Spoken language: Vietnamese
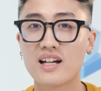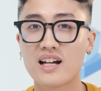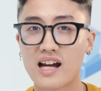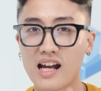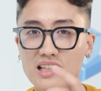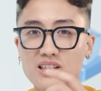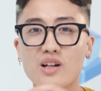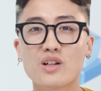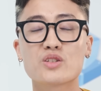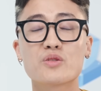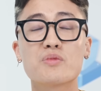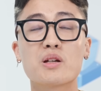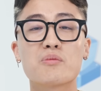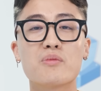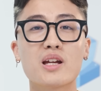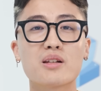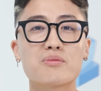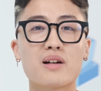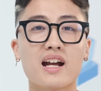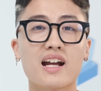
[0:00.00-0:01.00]
Hãy cho chúng mình
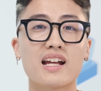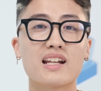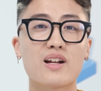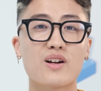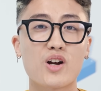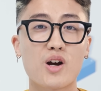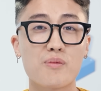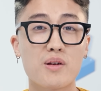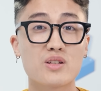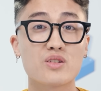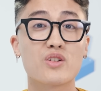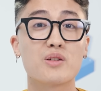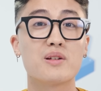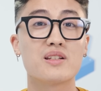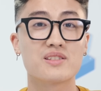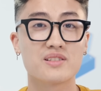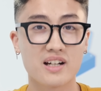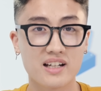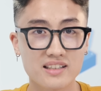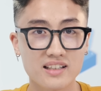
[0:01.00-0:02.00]
biết bằng cách là comment phía
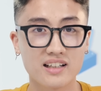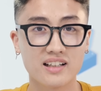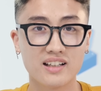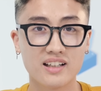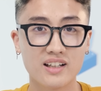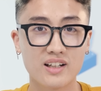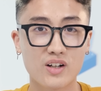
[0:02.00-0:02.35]
bên dưới nhé.